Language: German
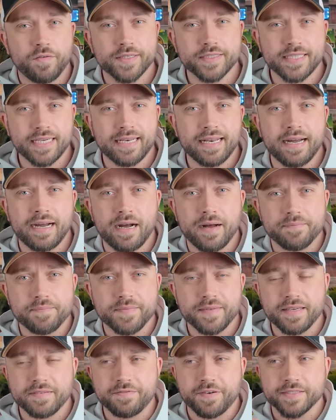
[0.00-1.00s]
von seiner,
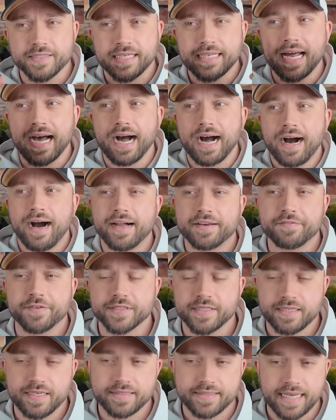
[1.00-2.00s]
von seiner Art,
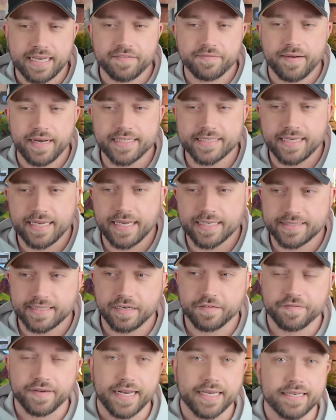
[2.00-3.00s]
von seiner Denkweise her
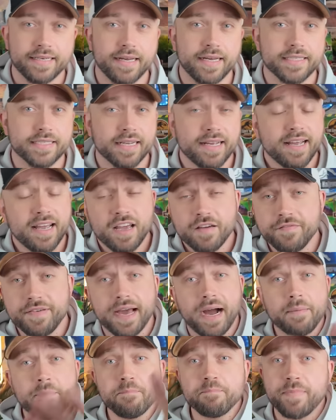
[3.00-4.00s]
sehr verändert.
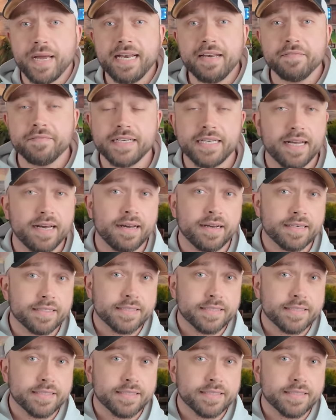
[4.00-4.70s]
Wir haben Ben wieder